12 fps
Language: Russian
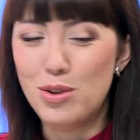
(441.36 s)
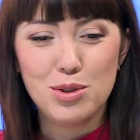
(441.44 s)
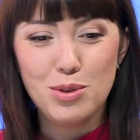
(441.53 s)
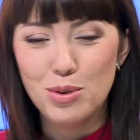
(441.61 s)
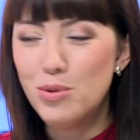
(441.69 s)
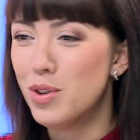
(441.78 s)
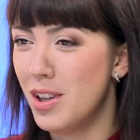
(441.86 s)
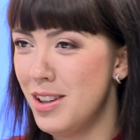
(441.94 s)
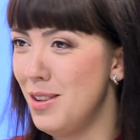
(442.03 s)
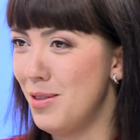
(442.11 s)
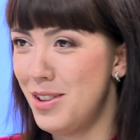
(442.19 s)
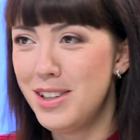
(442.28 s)
то есть, ну, вот
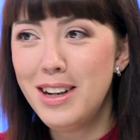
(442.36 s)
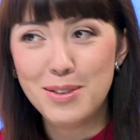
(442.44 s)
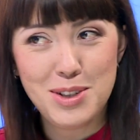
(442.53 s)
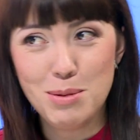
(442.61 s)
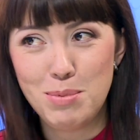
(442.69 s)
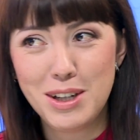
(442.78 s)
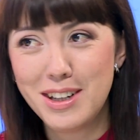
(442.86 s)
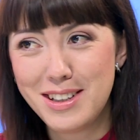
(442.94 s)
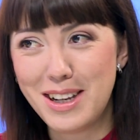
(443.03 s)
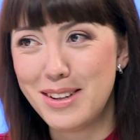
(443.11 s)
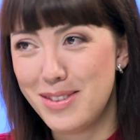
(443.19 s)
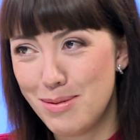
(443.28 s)
они сильно всем
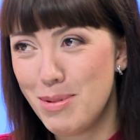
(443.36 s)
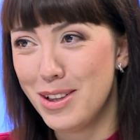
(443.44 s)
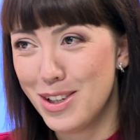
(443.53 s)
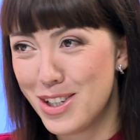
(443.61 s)
пригодились в семейной